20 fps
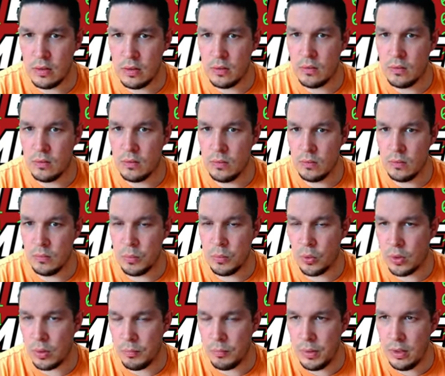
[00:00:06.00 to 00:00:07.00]
zu
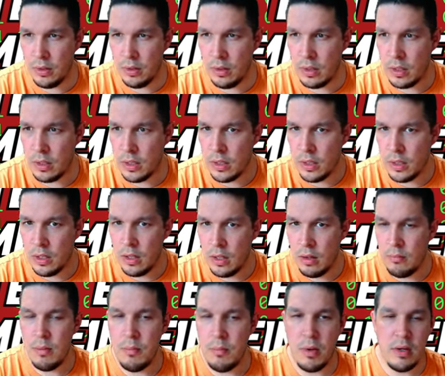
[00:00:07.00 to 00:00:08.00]
programmieren.
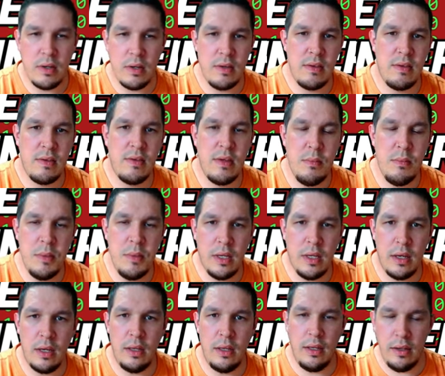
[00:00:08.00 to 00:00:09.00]
Wir machen das ziemlich
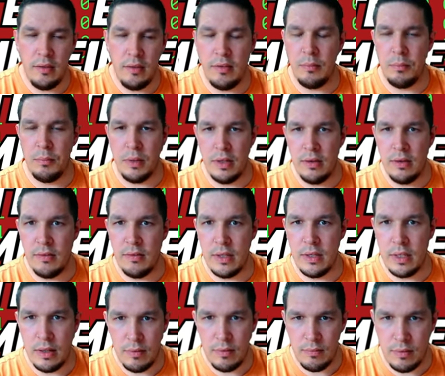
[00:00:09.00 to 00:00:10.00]
easy
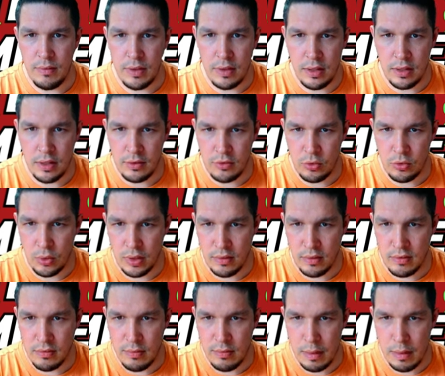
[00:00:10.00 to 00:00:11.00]
peasy. Wir erzeugen
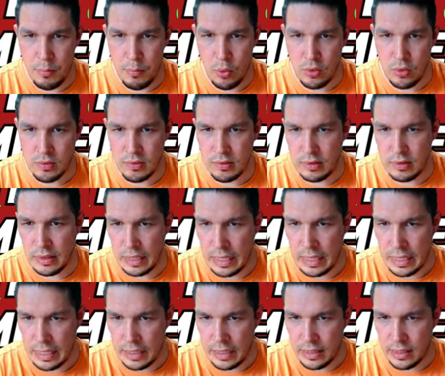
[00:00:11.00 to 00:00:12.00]
zwei Boxen,
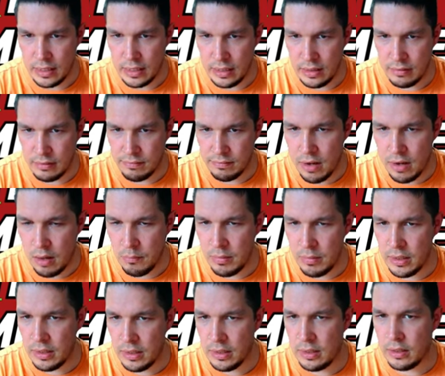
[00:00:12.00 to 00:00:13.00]
die
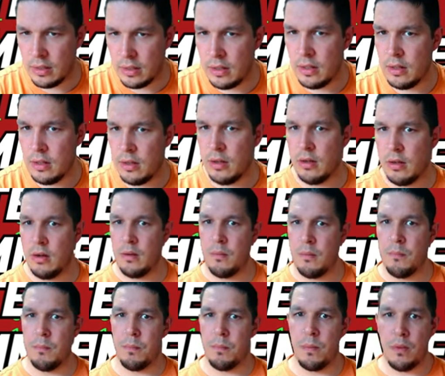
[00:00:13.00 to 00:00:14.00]
farblich
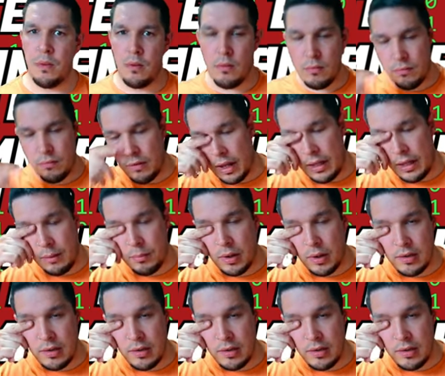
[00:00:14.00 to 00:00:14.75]
ähm, veränderbar